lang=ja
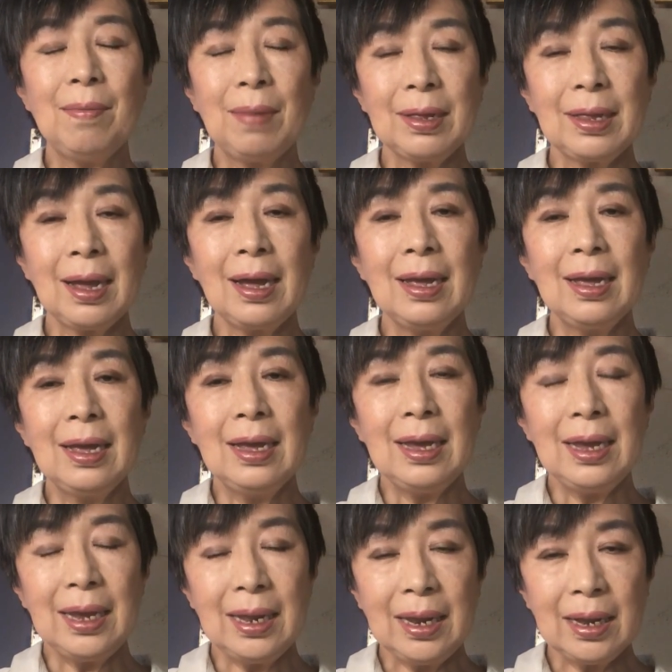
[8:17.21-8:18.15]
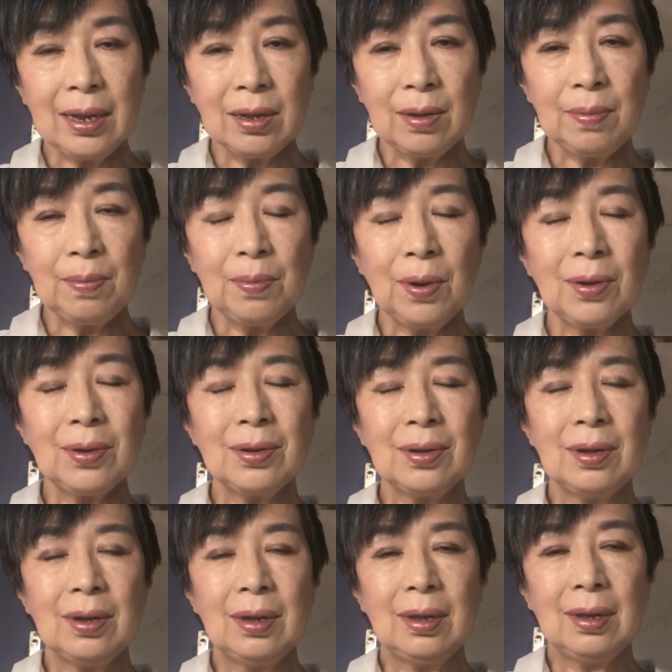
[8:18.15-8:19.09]
また皮肉っぽ
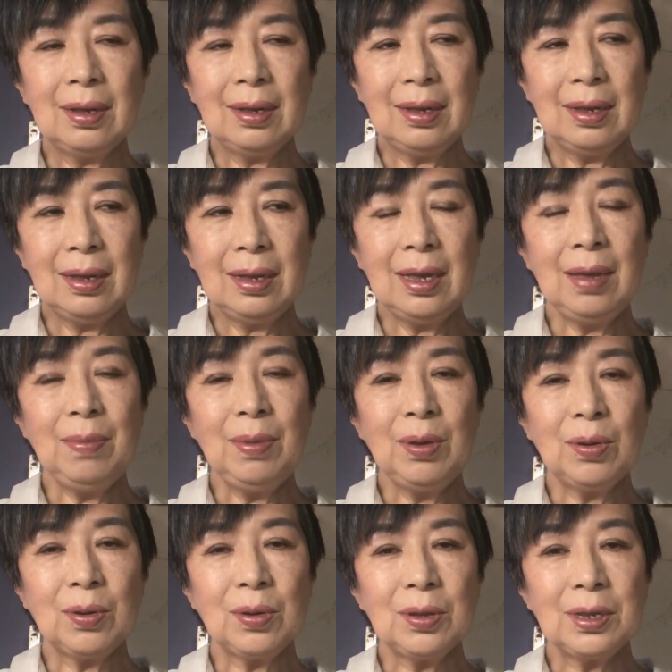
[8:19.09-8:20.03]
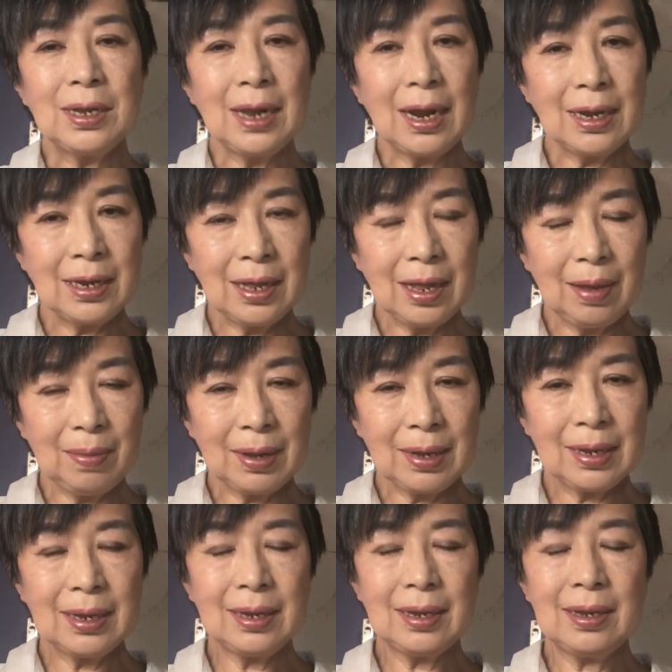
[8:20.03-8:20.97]
く意味をずらしていま
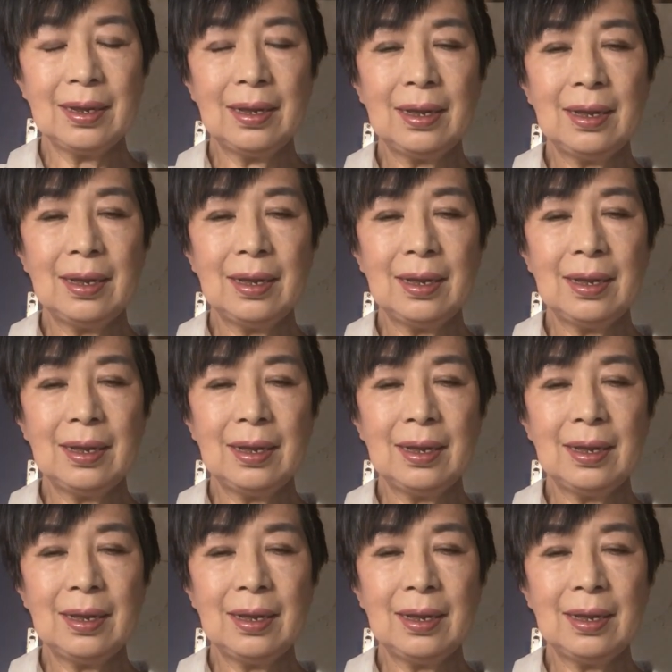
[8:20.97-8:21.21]
す。